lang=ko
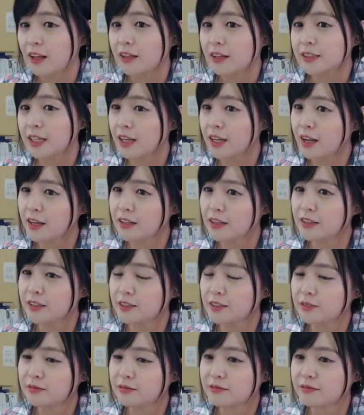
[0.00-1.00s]

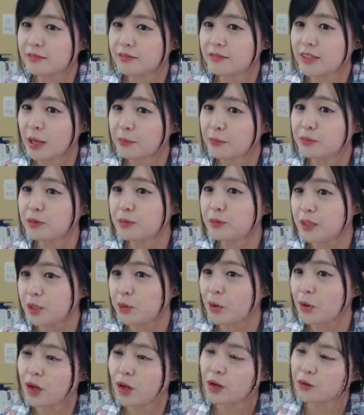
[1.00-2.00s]
사랑은
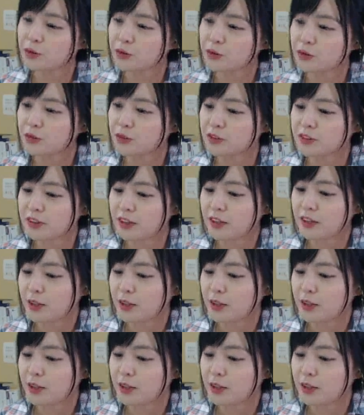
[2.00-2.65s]
단품이기도 하고